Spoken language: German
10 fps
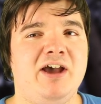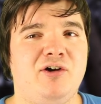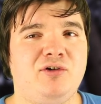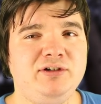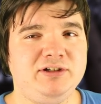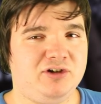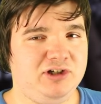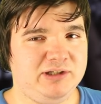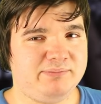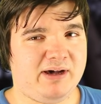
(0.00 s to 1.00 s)
Und ihr
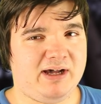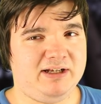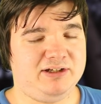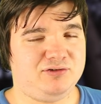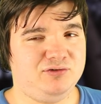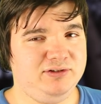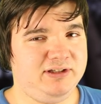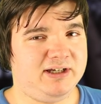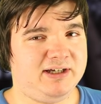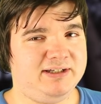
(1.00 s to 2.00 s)
könnt ja mal
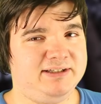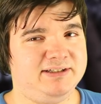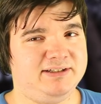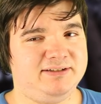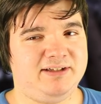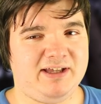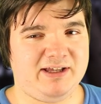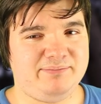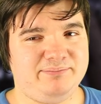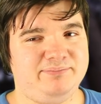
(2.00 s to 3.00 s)
unter
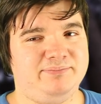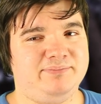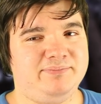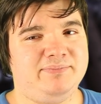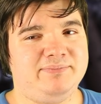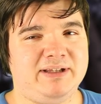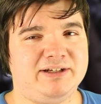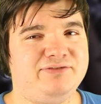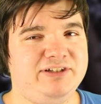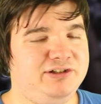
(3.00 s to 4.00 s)
ähm,
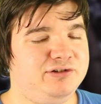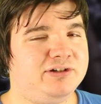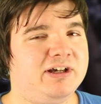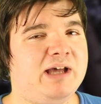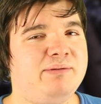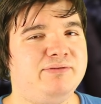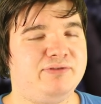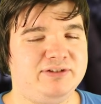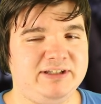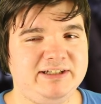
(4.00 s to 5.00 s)
das Video schreibe
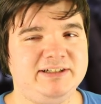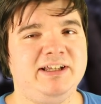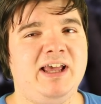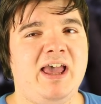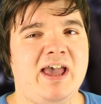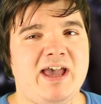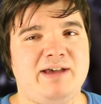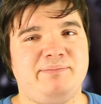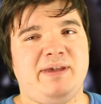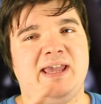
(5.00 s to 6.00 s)
von denen.
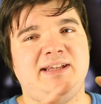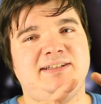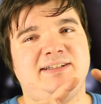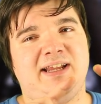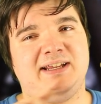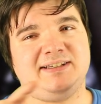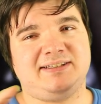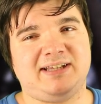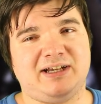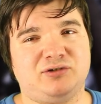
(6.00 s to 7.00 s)
Ähm, Hashtag
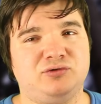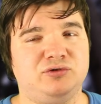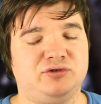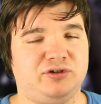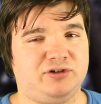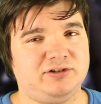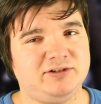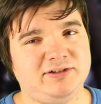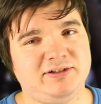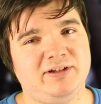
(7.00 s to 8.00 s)

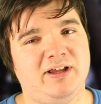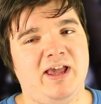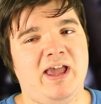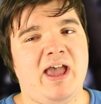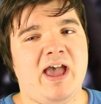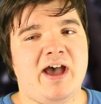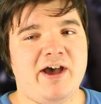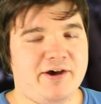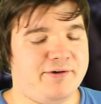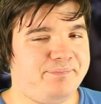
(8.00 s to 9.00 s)
Sackcooltalks.
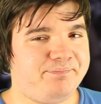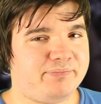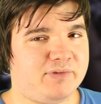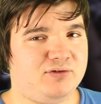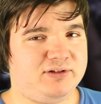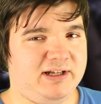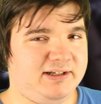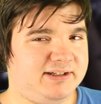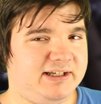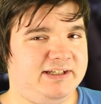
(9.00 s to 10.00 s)
Ähm, und
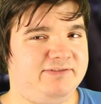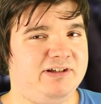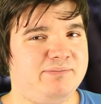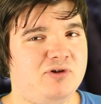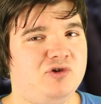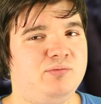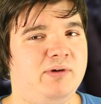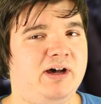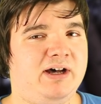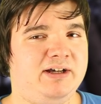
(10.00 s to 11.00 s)
jetzt reden wir mal
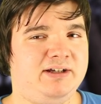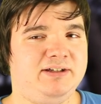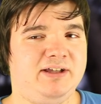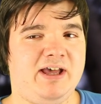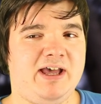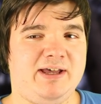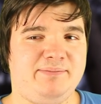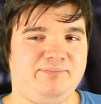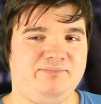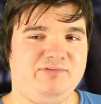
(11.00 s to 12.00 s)
über,
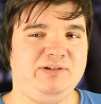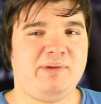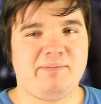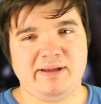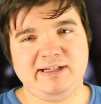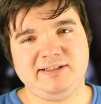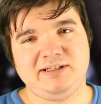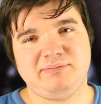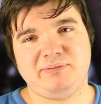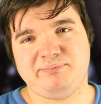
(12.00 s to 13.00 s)
ähm, wie man
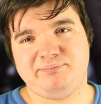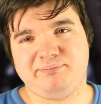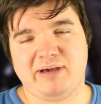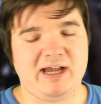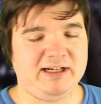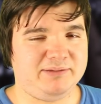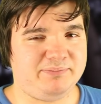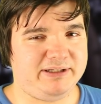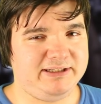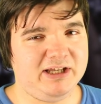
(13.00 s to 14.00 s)
Menschen mit einer
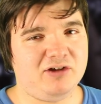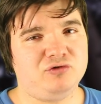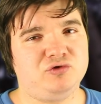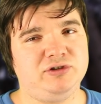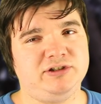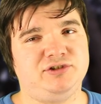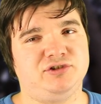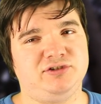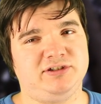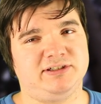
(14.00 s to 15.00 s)
Behinderung
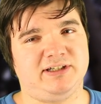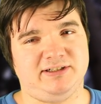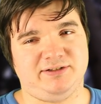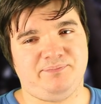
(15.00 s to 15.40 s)
unterstützen kann.